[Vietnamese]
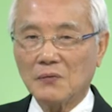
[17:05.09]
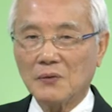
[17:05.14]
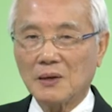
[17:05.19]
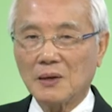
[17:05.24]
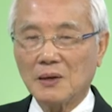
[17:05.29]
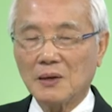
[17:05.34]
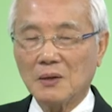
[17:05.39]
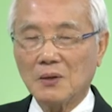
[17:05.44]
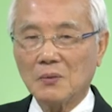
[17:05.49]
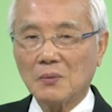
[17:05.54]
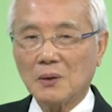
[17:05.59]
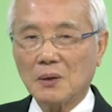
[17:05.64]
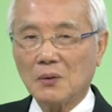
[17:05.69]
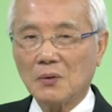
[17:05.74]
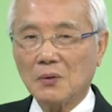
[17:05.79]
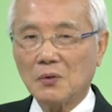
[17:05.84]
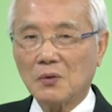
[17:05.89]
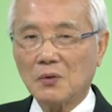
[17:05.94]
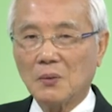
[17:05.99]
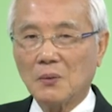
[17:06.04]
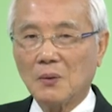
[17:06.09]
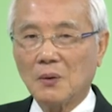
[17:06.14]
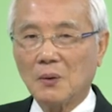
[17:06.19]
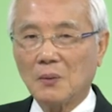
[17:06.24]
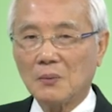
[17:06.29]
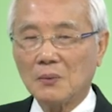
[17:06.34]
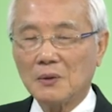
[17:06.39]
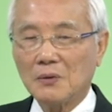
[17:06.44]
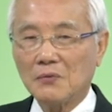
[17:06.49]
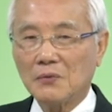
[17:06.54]
vị khi chúng ta ngồi trồm
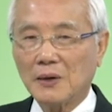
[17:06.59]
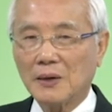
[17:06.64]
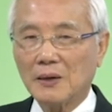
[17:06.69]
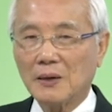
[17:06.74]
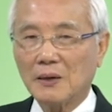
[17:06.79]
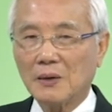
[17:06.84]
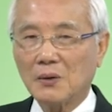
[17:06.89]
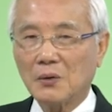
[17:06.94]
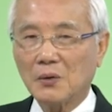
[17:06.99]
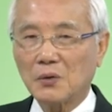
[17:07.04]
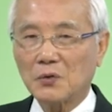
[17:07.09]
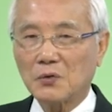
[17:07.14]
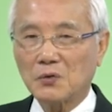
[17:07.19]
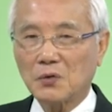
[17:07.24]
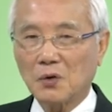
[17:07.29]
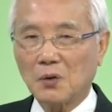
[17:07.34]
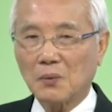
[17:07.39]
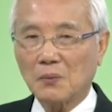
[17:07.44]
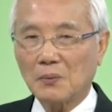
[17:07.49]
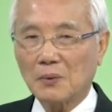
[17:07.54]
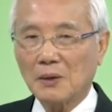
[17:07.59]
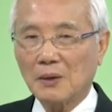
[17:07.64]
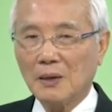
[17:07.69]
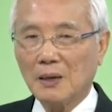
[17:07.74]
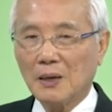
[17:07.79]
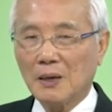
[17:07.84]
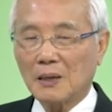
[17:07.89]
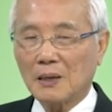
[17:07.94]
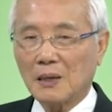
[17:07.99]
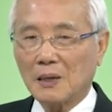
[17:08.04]
hổm như vậy hay là ngồi xổm đó
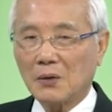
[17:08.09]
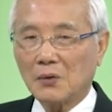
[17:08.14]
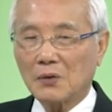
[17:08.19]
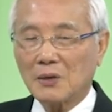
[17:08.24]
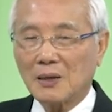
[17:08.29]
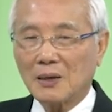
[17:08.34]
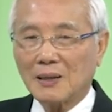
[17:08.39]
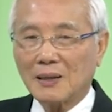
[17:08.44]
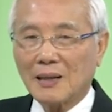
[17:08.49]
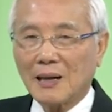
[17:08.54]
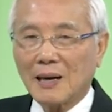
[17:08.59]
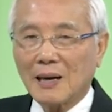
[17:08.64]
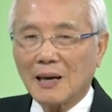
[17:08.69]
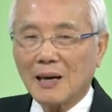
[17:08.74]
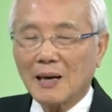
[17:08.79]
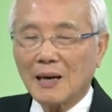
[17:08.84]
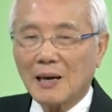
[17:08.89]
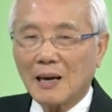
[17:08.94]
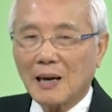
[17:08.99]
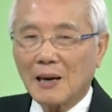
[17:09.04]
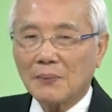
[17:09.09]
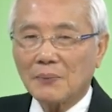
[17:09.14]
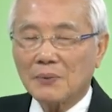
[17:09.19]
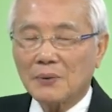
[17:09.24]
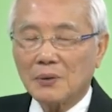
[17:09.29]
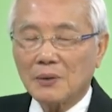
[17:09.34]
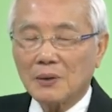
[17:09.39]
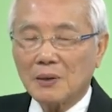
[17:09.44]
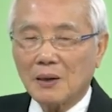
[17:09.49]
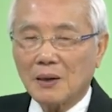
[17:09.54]
thì nó sẽ tăng cái áp
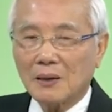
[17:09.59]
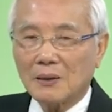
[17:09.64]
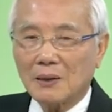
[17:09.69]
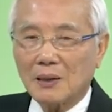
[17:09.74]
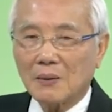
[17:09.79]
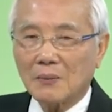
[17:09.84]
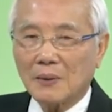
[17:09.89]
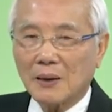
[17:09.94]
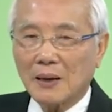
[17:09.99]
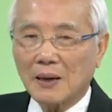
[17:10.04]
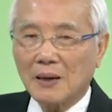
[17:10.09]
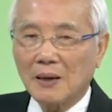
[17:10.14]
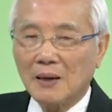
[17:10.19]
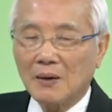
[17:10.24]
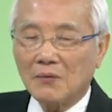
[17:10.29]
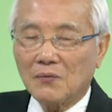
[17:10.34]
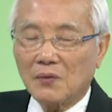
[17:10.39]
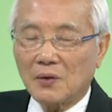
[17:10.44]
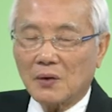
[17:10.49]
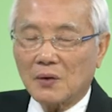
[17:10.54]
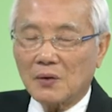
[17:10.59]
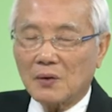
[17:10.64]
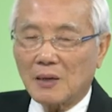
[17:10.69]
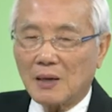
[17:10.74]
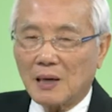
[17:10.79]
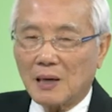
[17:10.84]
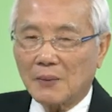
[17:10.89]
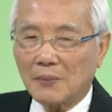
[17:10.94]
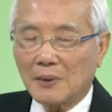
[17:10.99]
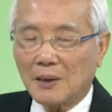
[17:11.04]
suất ở trong này và nó
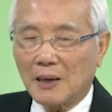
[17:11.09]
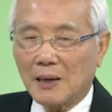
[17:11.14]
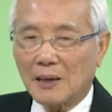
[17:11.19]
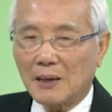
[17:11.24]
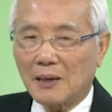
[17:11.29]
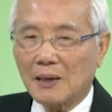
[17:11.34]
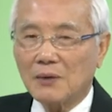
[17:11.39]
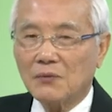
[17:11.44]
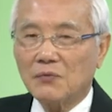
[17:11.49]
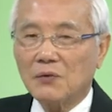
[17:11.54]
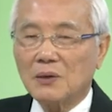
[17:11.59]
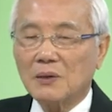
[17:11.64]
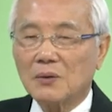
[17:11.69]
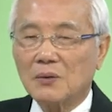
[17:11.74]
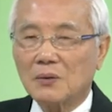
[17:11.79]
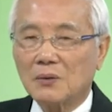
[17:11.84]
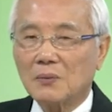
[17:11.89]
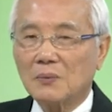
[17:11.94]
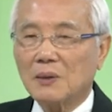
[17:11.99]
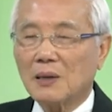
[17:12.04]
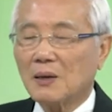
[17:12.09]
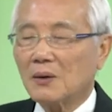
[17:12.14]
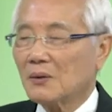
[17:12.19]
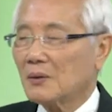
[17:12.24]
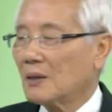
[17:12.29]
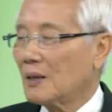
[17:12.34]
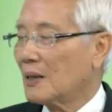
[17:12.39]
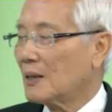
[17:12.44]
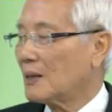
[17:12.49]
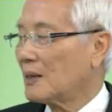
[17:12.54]
sẽ làm đẩy cái phân của chúng ta nó
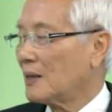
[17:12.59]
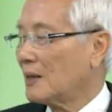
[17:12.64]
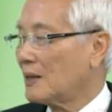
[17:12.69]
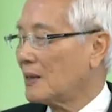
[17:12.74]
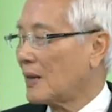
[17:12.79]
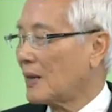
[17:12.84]
ra dễ